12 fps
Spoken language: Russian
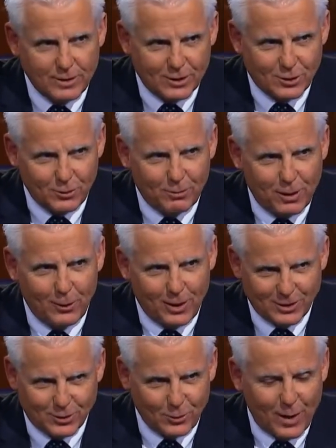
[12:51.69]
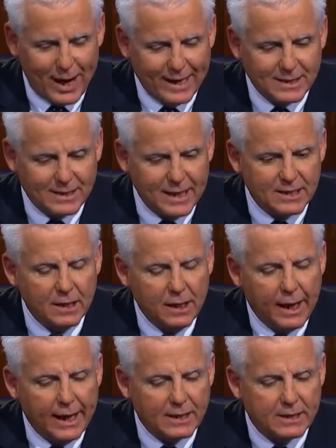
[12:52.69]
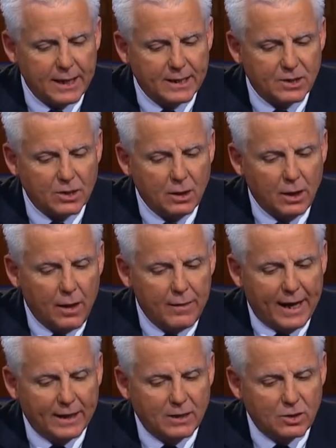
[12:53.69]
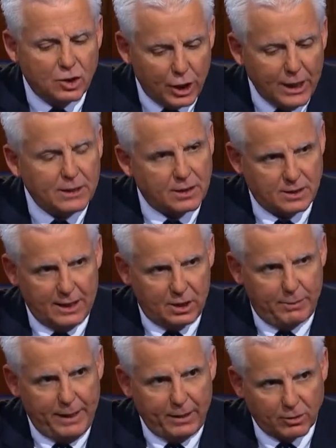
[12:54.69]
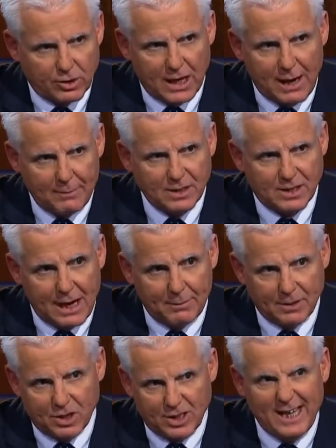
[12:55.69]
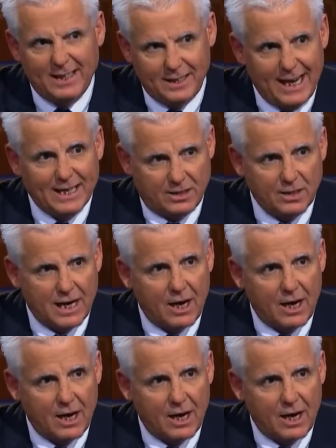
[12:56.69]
Мы читаем, что Иисус сказал Петру, «Симон, вот сатана просил, чтобы сеять вас, как пшеницу».